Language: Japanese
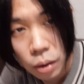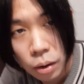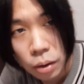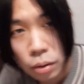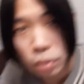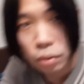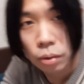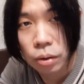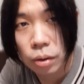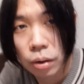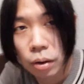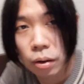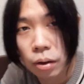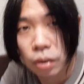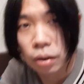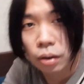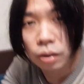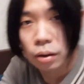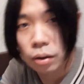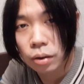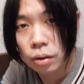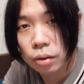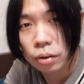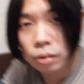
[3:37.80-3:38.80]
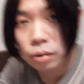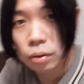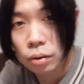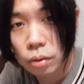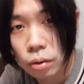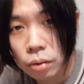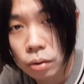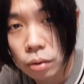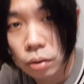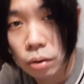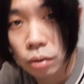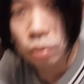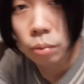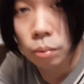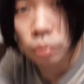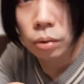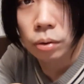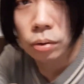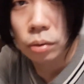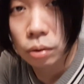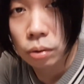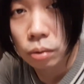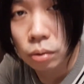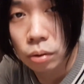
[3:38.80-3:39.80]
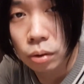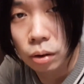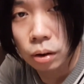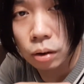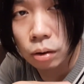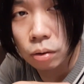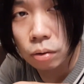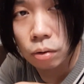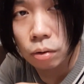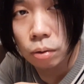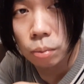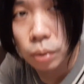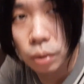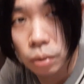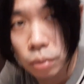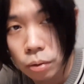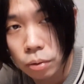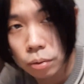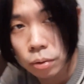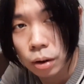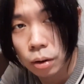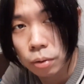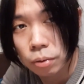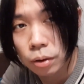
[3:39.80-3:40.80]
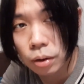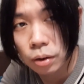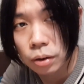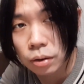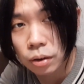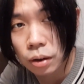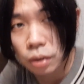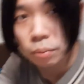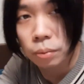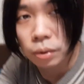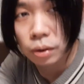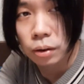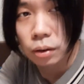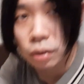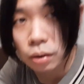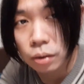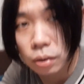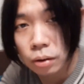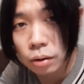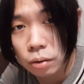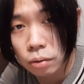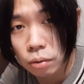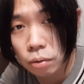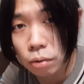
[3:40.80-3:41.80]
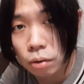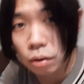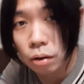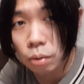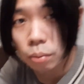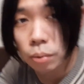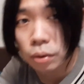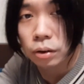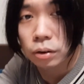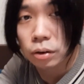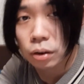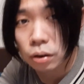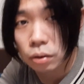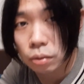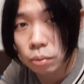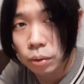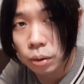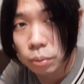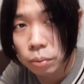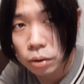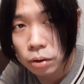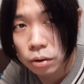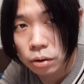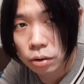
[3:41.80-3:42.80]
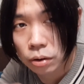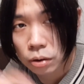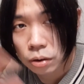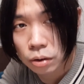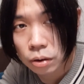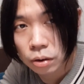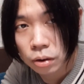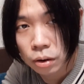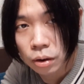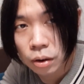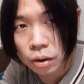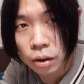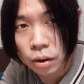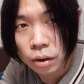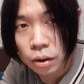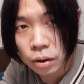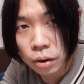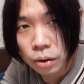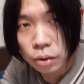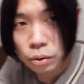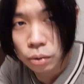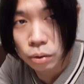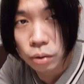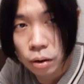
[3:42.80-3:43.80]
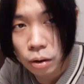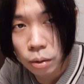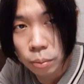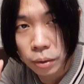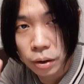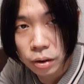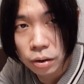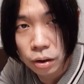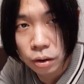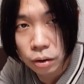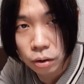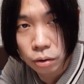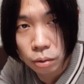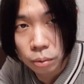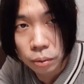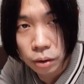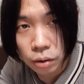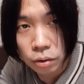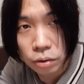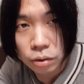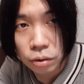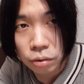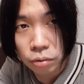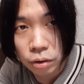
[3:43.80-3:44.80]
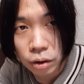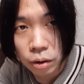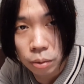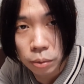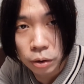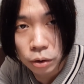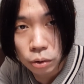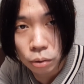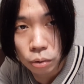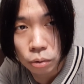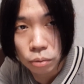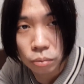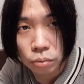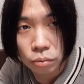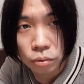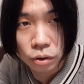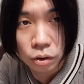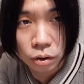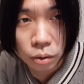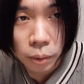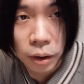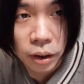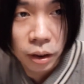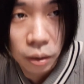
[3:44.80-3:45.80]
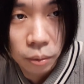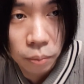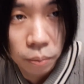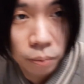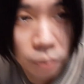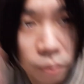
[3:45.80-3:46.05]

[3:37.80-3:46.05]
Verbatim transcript: それでは、今日もちょっとね、神戸をふらふらして、また動画を回したいと思います。それでは皆さん今日も楽しくいきましょう。ジメリ